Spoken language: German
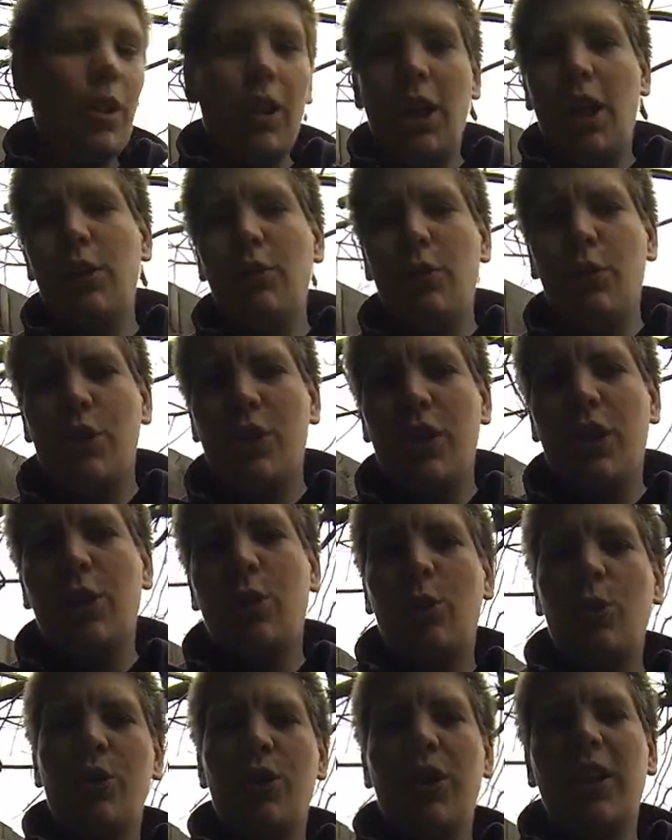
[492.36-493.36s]
Hat für seine
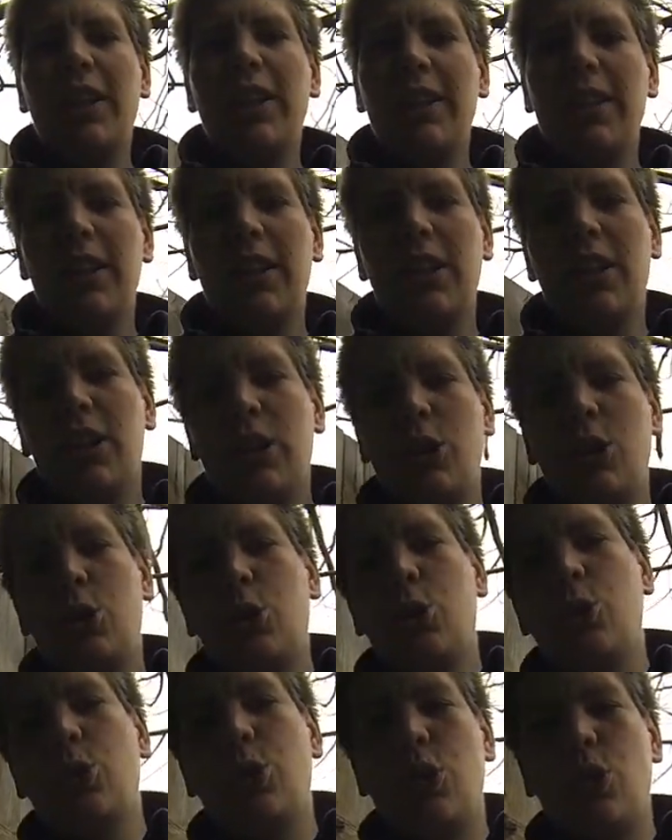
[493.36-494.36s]
Größe eigentlich eine richtig
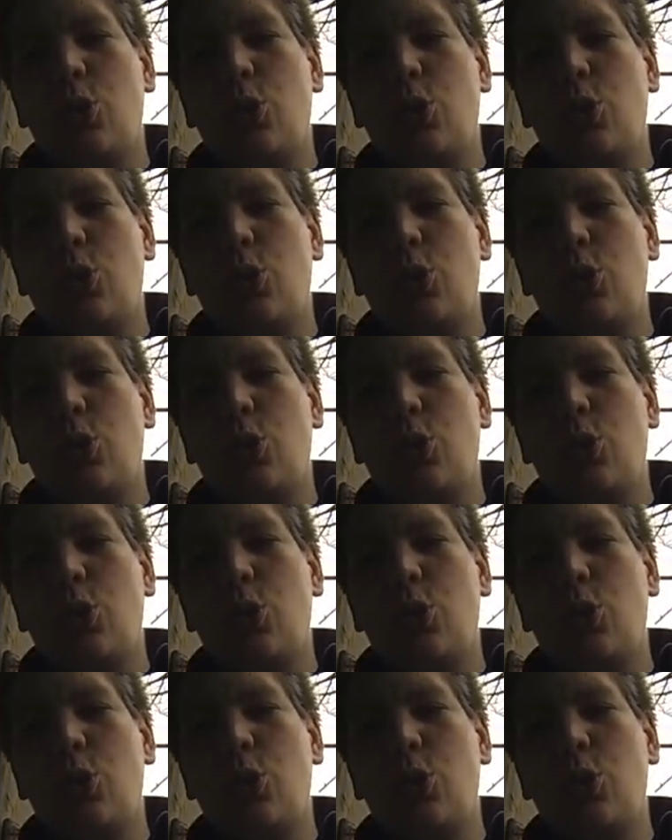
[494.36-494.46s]
schöne